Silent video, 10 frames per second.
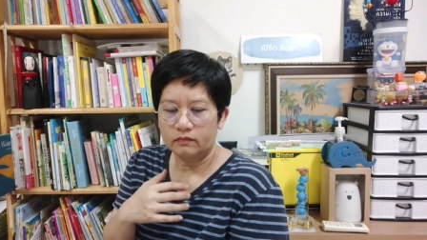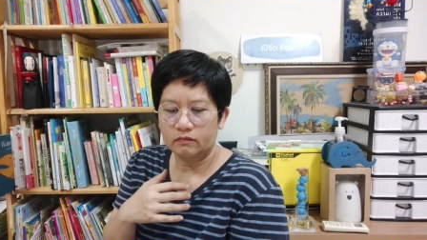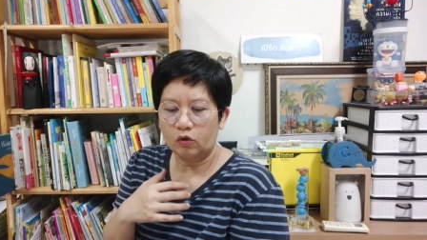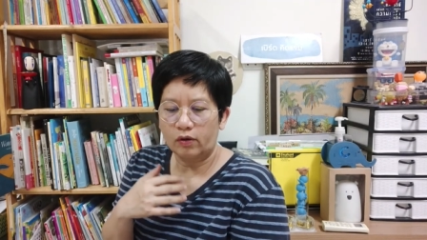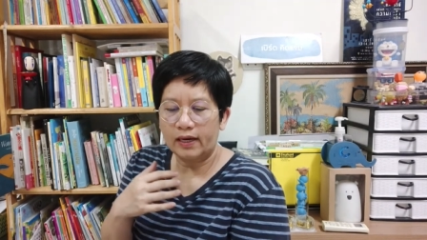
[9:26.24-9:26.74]

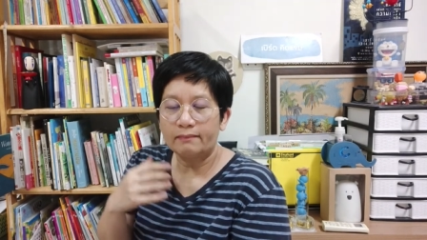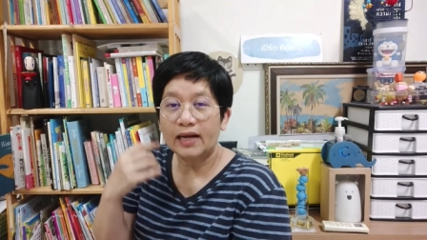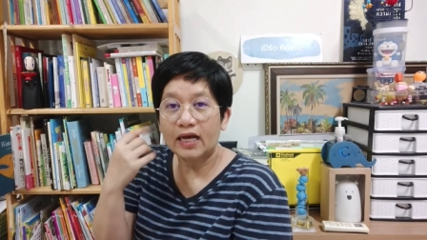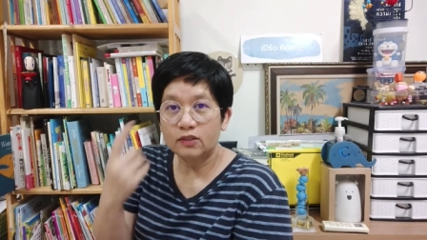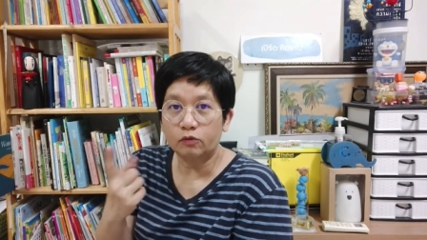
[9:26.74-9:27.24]
โดยเล่ม
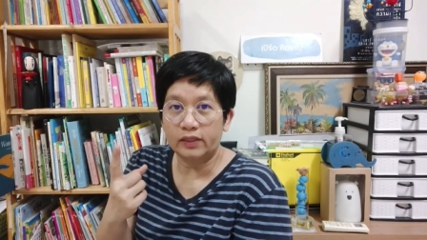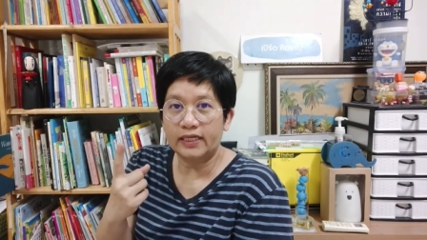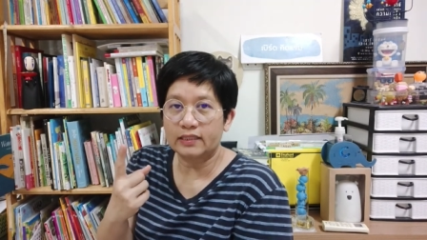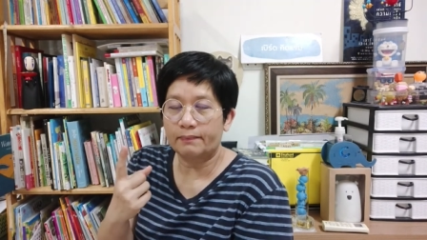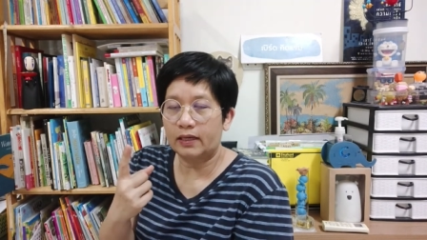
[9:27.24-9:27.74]
ล่าสุดเนี่ย
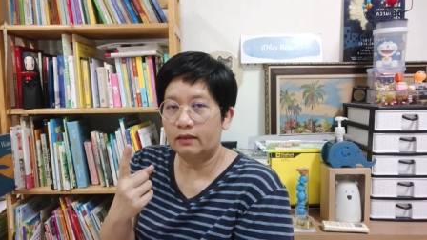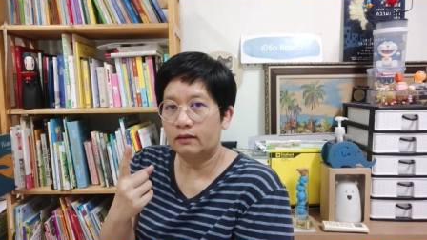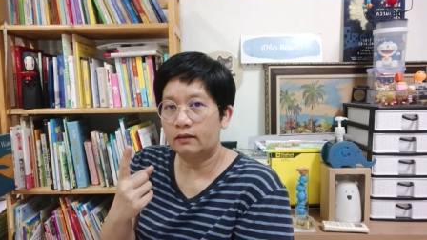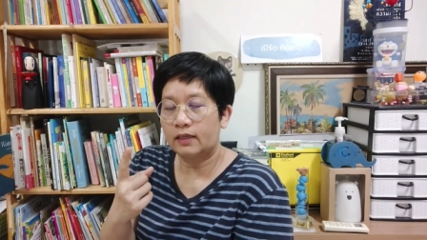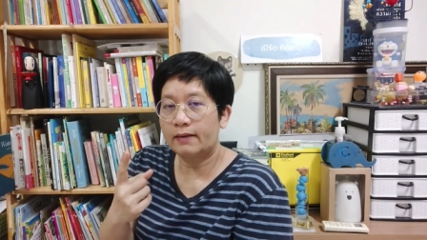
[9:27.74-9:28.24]
จะเป็น
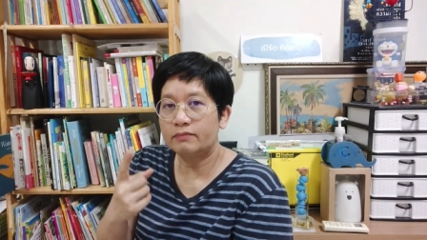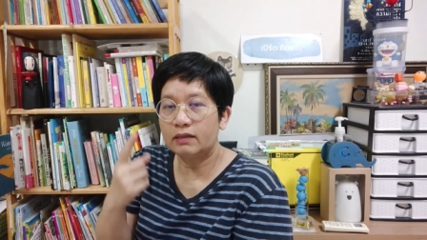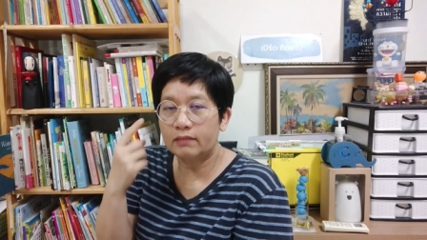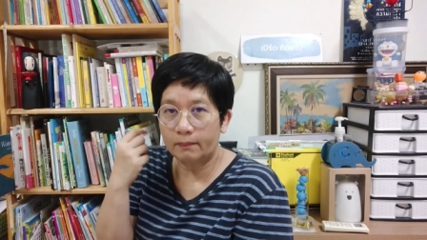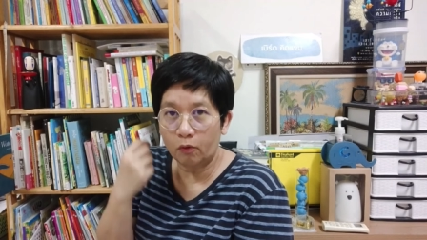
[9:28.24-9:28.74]
เล่มที่
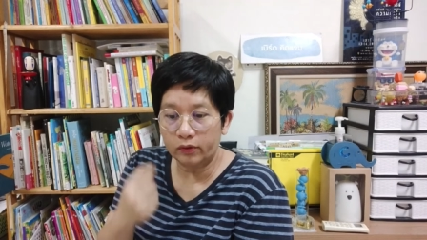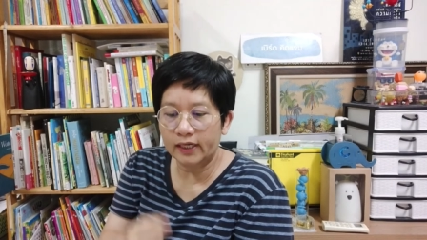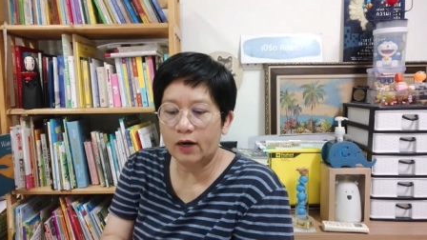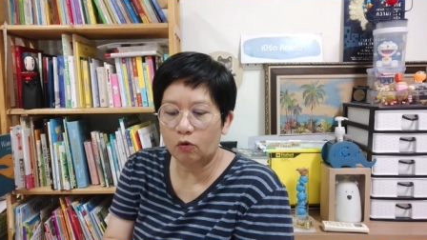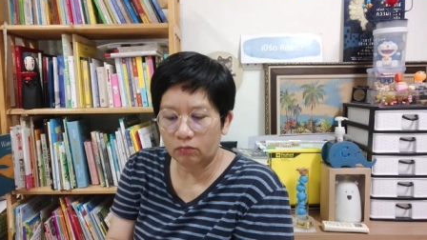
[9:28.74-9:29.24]
มีผลทา
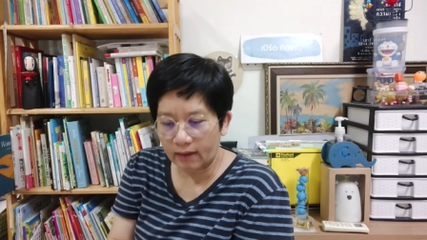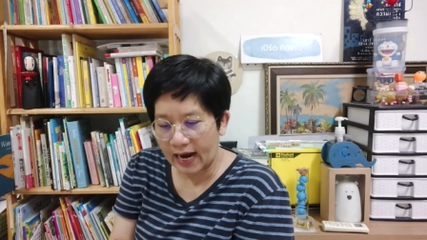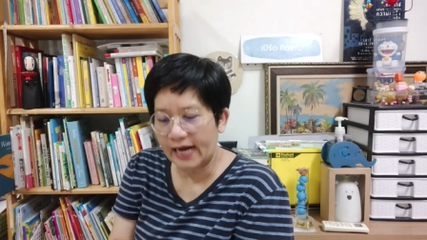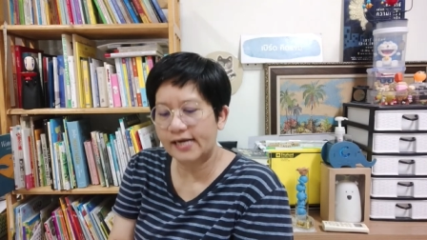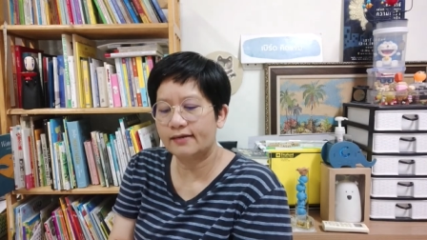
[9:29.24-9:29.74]
งกฎหมา
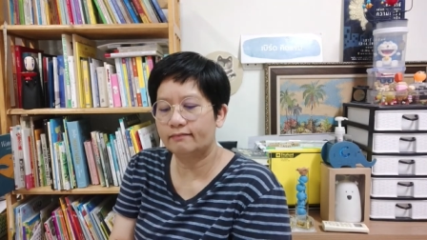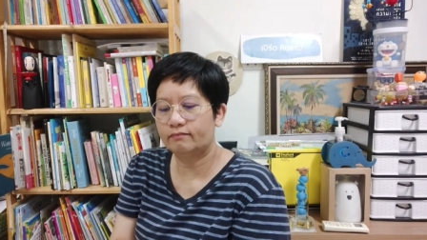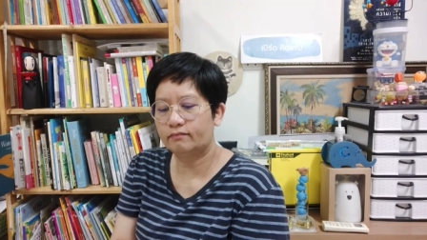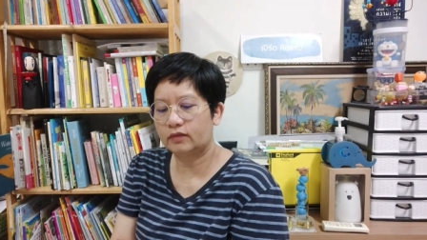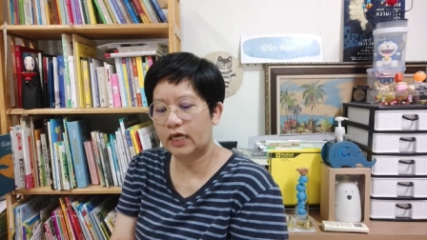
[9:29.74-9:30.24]
ย
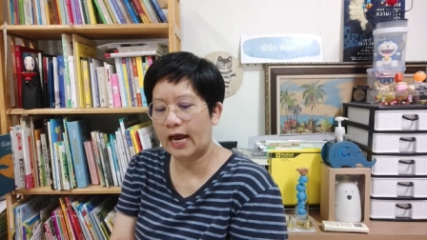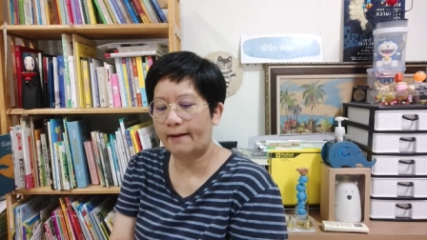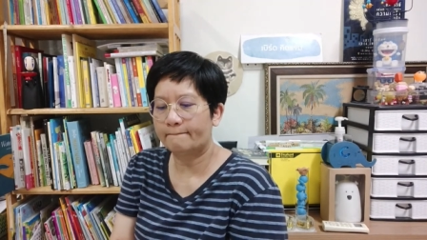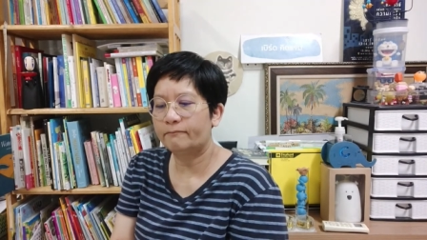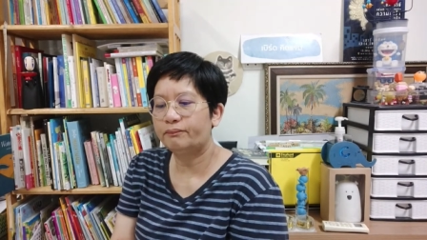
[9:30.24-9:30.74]
ค่ะ
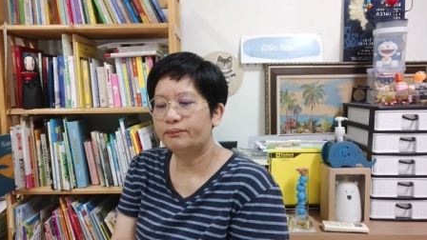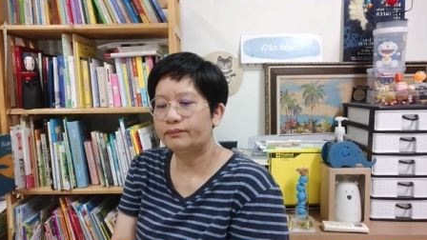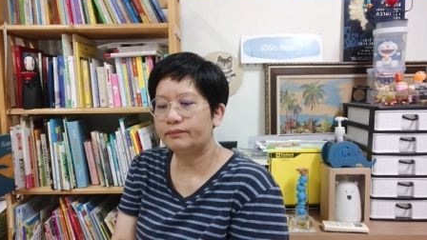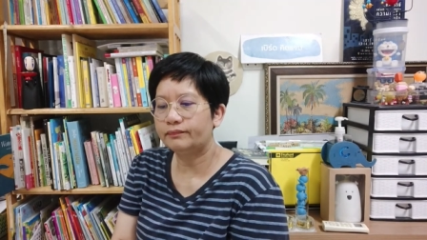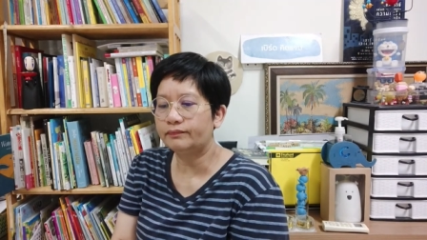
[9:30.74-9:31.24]

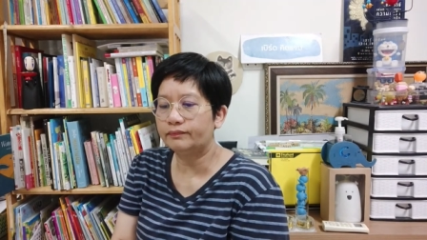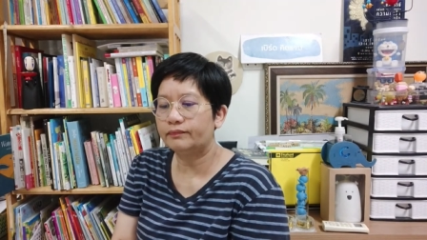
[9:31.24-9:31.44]
อืม